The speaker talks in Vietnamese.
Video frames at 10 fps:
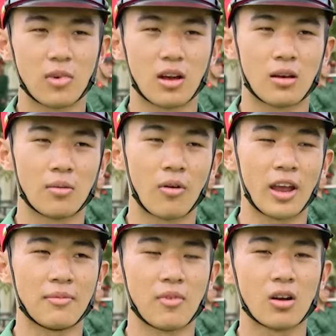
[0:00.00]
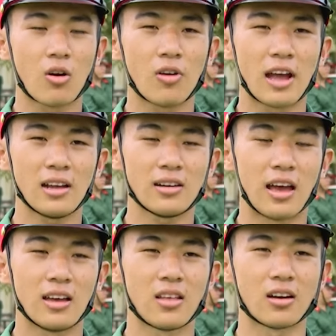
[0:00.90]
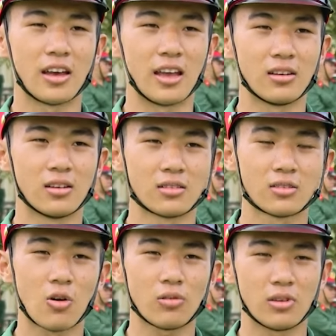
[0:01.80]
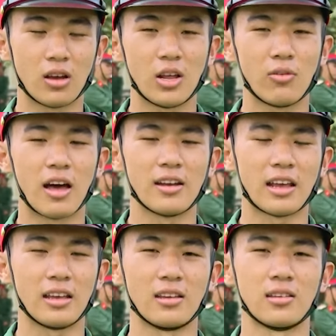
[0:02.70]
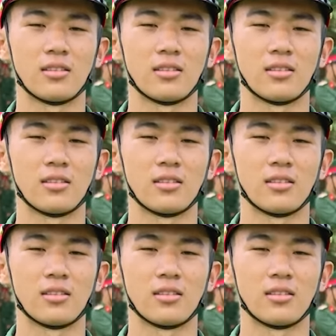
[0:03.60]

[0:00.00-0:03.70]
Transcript: mà bọn em vẫn cố gắng để thực hiện được tốt những điều lệnh này